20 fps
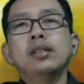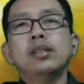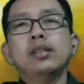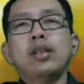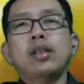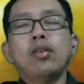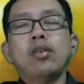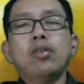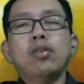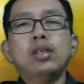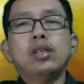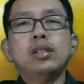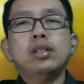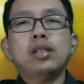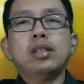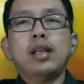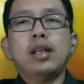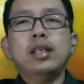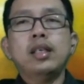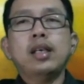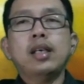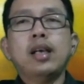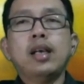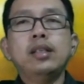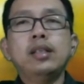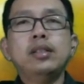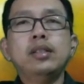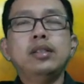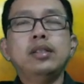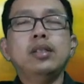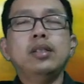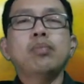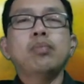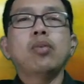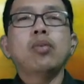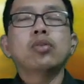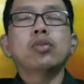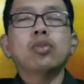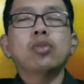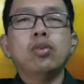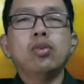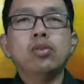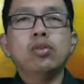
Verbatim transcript: teroris radikal di Poso.